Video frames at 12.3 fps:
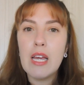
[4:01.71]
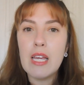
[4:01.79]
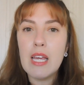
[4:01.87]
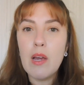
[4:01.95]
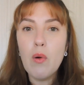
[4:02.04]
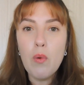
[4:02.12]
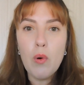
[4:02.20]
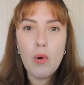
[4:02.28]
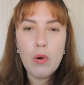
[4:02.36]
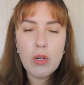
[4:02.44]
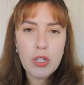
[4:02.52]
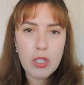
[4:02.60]
E eu
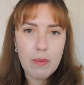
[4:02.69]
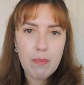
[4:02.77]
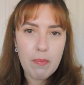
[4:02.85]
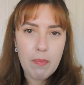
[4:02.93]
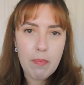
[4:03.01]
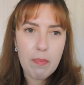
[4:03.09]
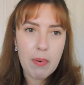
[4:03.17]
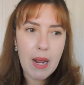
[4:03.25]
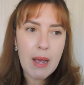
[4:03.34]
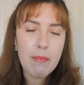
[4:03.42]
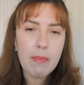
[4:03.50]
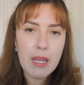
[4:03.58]
hoje,
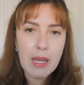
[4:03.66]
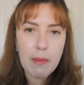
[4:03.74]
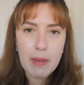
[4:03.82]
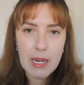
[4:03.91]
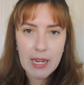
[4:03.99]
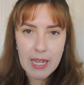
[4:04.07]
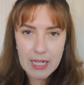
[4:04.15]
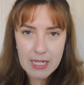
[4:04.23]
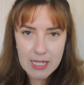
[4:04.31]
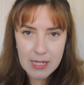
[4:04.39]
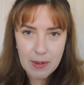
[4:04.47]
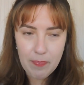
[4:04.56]
para minha
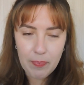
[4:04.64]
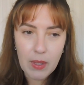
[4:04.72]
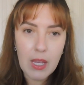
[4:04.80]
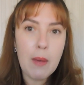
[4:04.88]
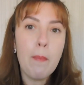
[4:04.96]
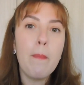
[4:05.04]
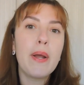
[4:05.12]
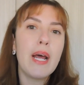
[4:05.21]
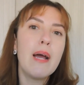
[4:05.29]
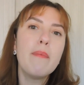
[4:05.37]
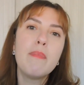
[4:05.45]
beleza e para